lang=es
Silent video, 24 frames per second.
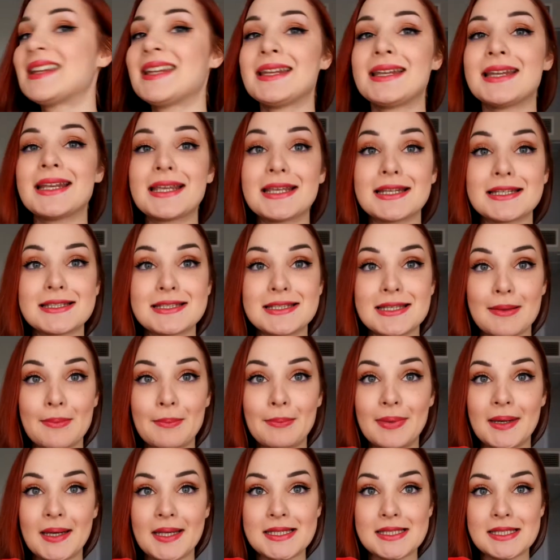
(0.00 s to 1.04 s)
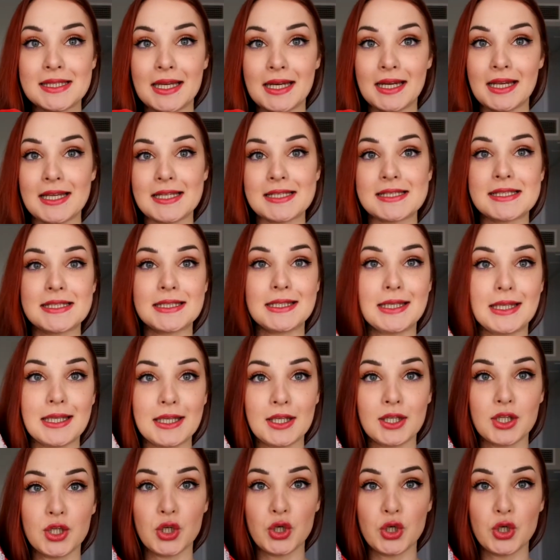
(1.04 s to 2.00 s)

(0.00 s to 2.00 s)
tiene que siempre estar, así que